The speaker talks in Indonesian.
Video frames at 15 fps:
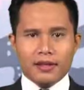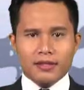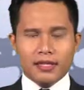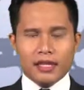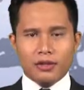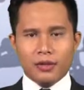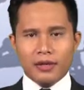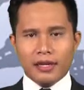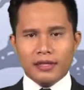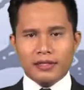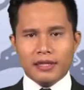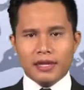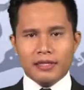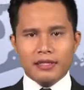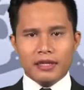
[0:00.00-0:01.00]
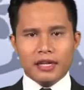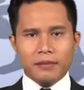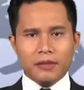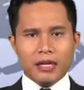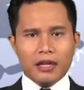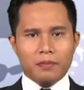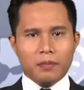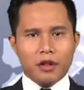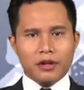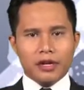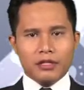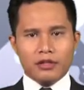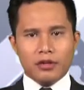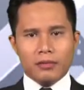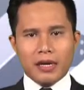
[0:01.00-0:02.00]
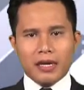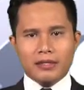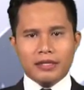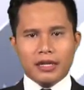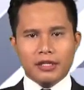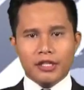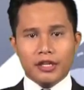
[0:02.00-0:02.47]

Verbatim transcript: Satuan Reserse Kriminal Polres Lumajang,